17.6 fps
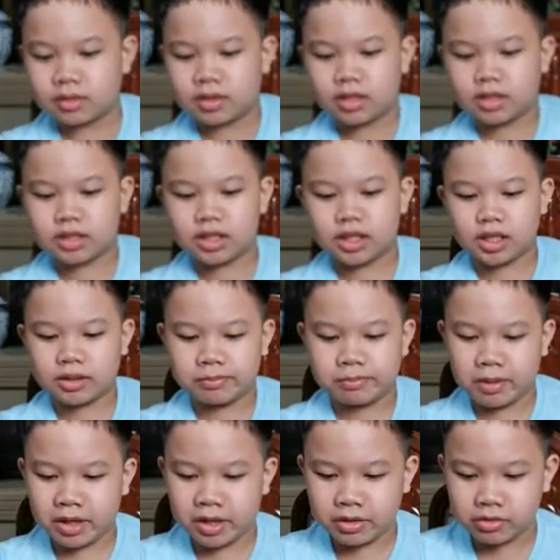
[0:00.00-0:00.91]
Kasi
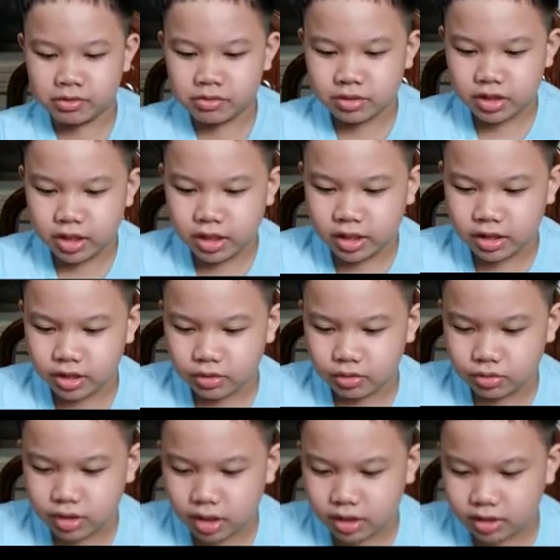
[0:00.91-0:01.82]
parang nung tinignan
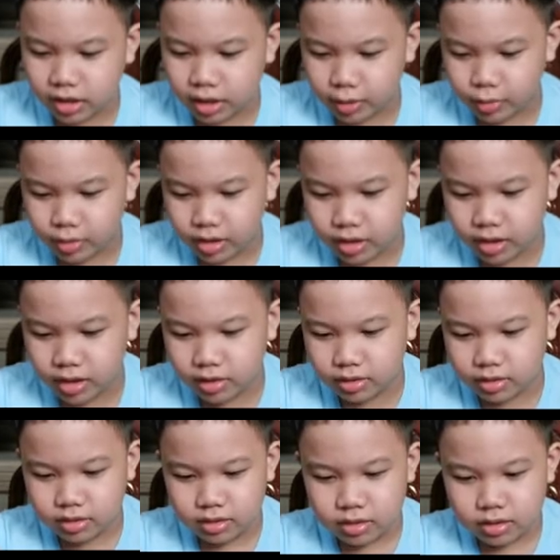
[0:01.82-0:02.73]
ko dati,
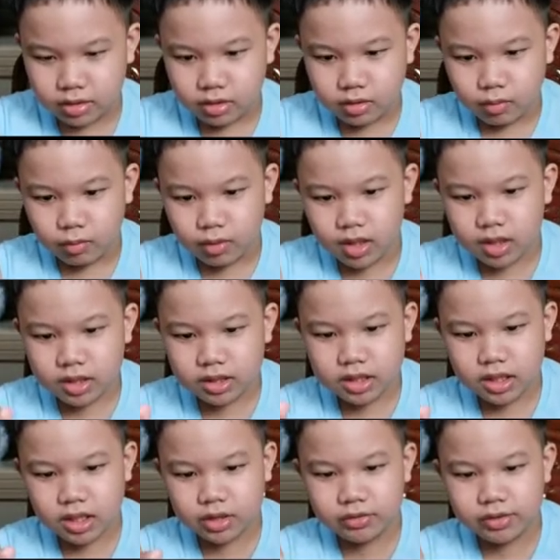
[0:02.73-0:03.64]
wala, wala
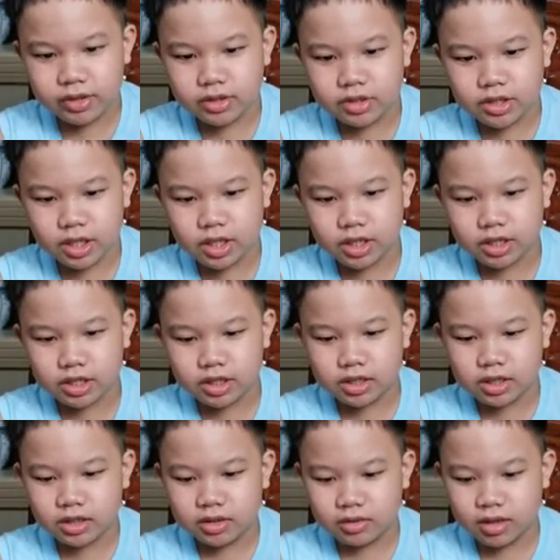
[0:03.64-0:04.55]
siyang ano eh, sag,
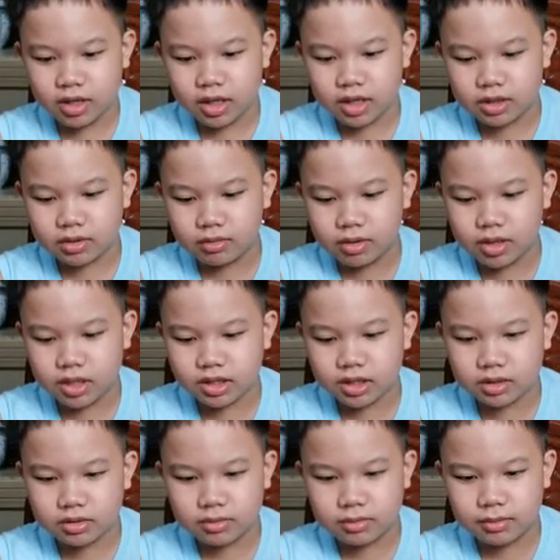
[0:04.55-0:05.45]
wala, wala
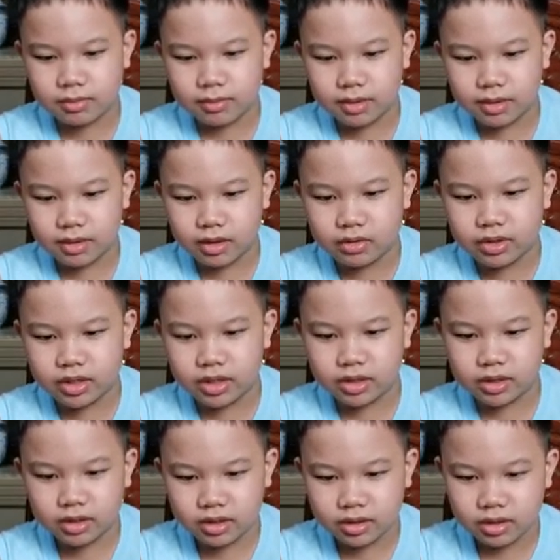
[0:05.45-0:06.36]
lang, eh, ano eh,
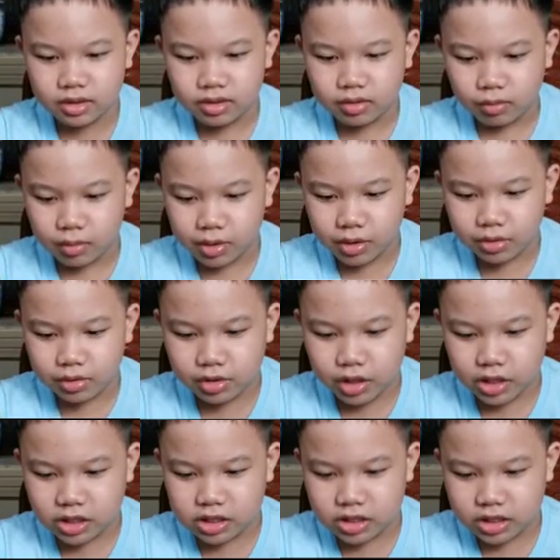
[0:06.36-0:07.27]
walang
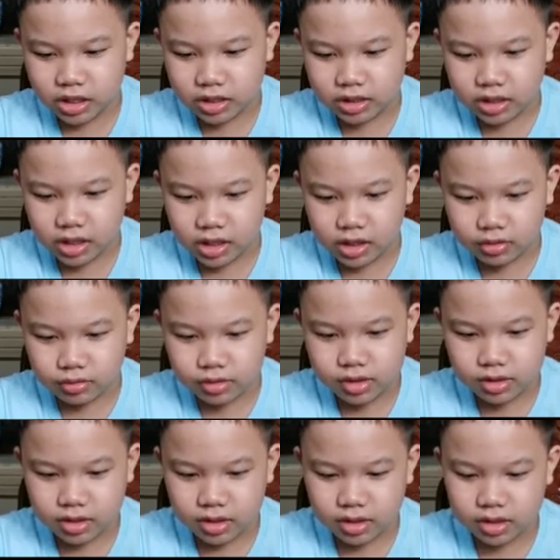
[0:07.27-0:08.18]
orange cattail
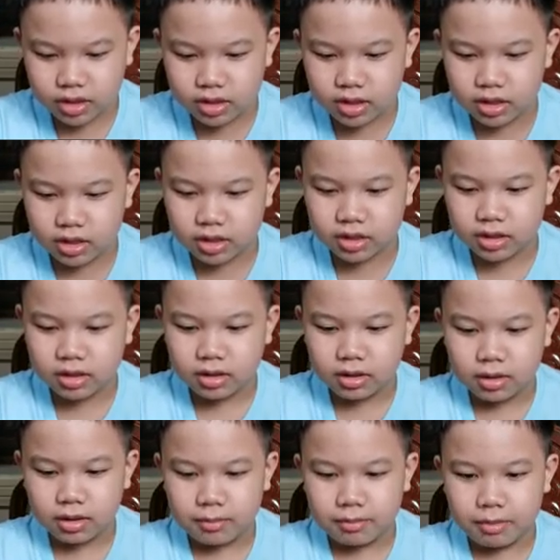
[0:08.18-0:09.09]
yung kanina eh.
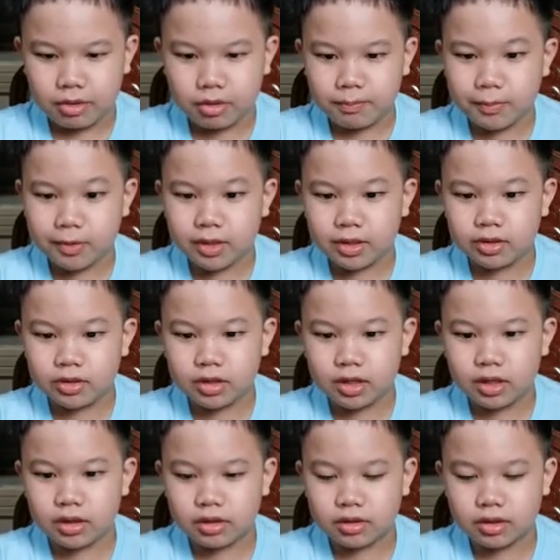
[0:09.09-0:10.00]
Pero pwede nyo
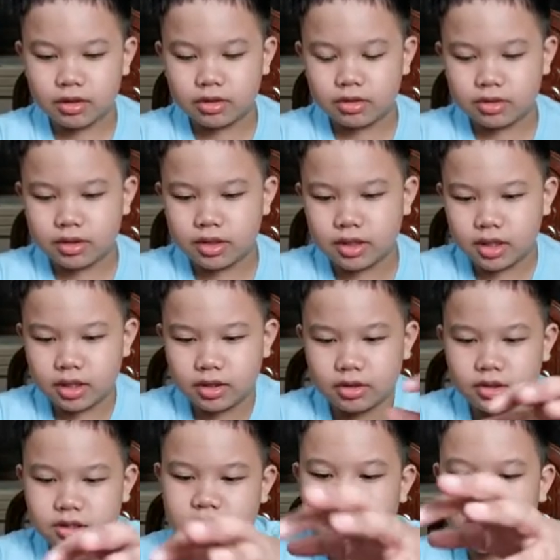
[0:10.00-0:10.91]
din, ano,
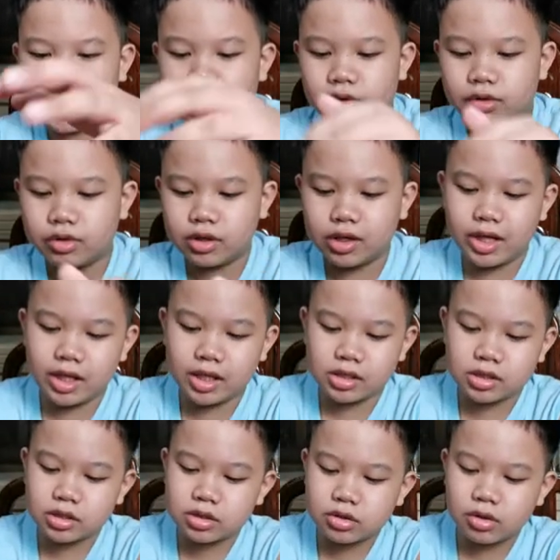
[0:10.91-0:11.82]
lagyan ng style,
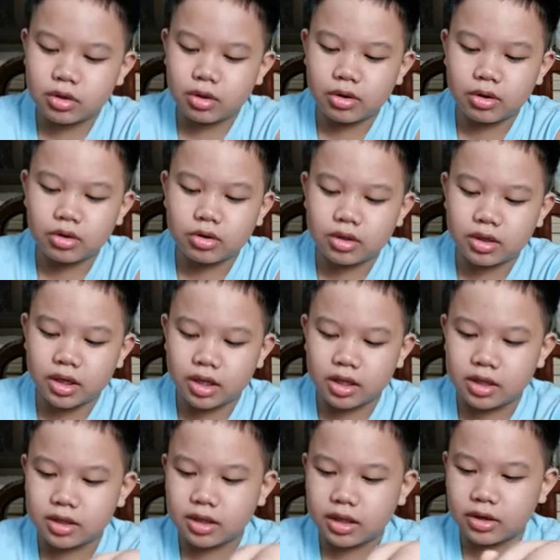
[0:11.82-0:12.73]
orange o
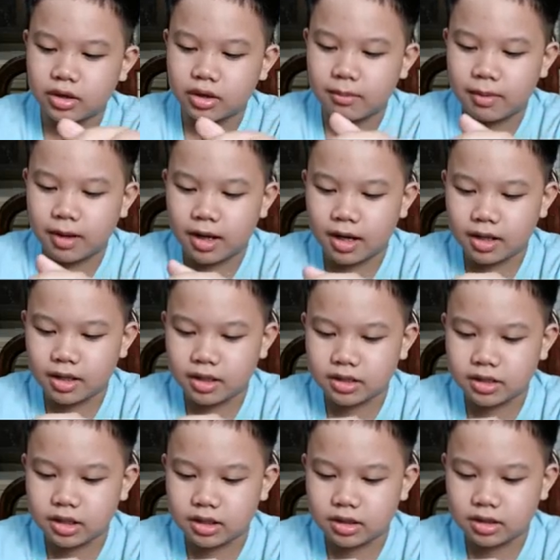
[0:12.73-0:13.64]
gray, kayo na bahala
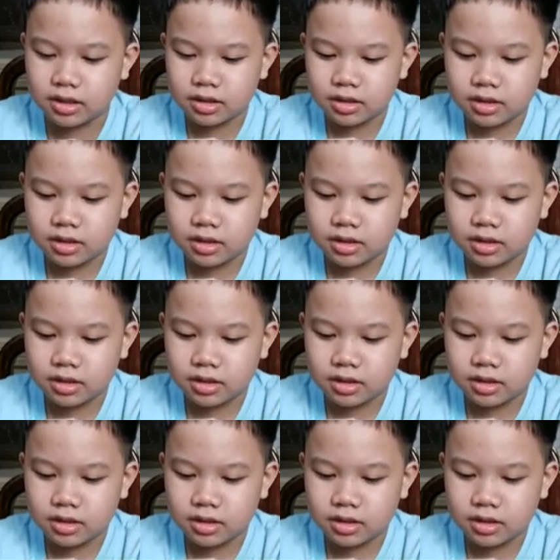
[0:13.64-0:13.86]
dyan.